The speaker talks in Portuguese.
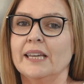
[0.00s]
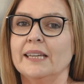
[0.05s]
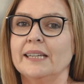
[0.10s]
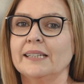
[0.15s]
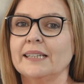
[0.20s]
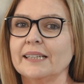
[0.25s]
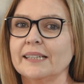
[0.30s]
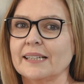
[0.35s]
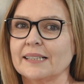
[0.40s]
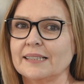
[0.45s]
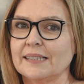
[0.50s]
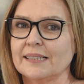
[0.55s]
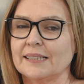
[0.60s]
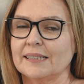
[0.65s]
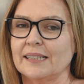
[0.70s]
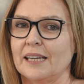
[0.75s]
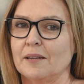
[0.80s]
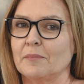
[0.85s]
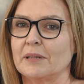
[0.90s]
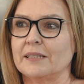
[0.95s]
E o que, que é
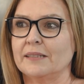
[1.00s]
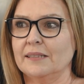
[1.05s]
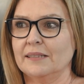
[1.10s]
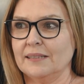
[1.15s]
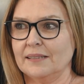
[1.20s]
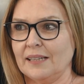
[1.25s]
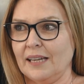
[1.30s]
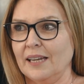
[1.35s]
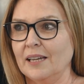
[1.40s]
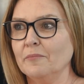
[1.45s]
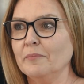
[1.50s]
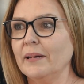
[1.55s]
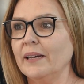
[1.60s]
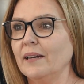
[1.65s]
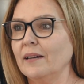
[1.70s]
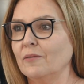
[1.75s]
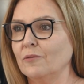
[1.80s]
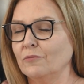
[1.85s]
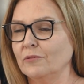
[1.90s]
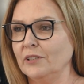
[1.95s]
sistema? Sistema
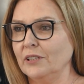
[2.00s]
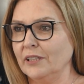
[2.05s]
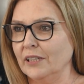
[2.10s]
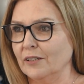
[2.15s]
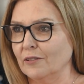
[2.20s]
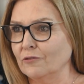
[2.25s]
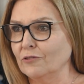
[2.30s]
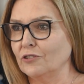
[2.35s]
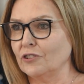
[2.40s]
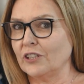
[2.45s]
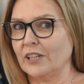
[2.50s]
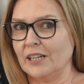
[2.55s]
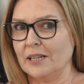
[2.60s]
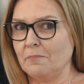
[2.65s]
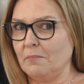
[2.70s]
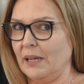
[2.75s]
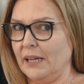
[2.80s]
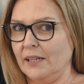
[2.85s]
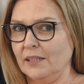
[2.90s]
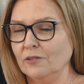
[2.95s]
é união de
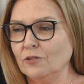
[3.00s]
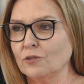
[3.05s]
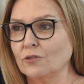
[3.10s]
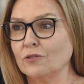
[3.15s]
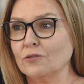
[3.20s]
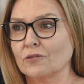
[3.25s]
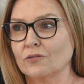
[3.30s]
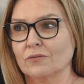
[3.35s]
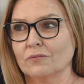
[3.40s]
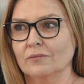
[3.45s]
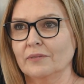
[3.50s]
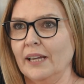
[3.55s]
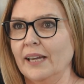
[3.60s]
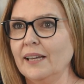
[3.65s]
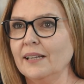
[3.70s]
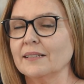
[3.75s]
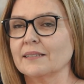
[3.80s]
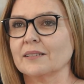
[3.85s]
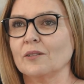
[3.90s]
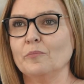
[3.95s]
elementos,
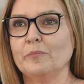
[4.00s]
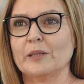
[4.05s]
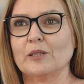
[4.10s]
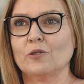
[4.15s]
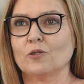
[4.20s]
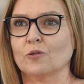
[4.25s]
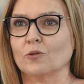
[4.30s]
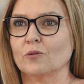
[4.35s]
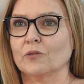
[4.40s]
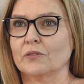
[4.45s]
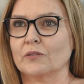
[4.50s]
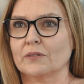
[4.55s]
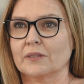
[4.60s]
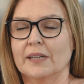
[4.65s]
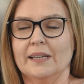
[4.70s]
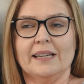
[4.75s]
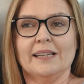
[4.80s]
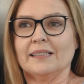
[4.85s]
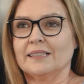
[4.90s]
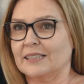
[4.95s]
né? São pessoas,
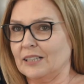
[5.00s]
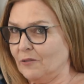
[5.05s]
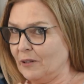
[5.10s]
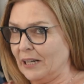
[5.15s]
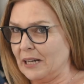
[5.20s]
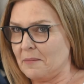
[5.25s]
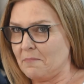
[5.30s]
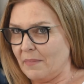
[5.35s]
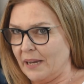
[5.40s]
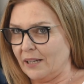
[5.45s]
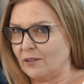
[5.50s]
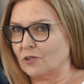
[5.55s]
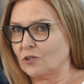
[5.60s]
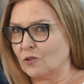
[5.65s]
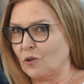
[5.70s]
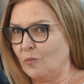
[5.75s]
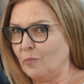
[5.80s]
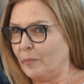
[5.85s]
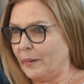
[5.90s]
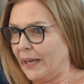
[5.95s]
são elementos
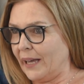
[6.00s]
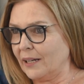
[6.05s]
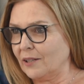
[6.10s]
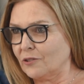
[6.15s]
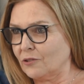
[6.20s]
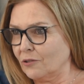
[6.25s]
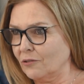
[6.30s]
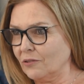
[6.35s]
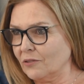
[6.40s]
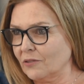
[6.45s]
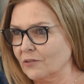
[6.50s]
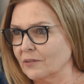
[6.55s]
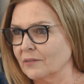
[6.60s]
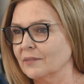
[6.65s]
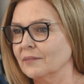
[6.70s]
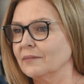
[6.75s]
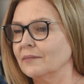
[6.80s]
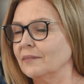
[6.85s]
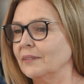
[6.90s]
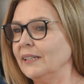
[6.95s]
complexos
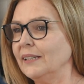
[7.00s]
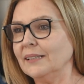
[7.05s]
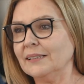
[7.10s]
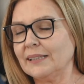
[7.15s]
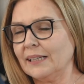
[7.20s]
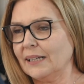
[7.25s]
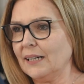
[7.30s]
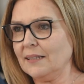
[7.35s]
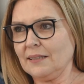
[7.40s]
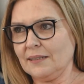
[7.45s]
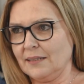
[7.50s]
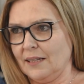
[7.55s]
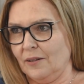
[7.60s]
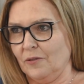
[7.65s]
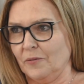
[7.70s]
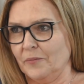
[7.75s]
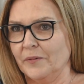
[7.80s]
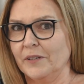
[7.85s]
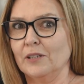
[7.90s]
e interação.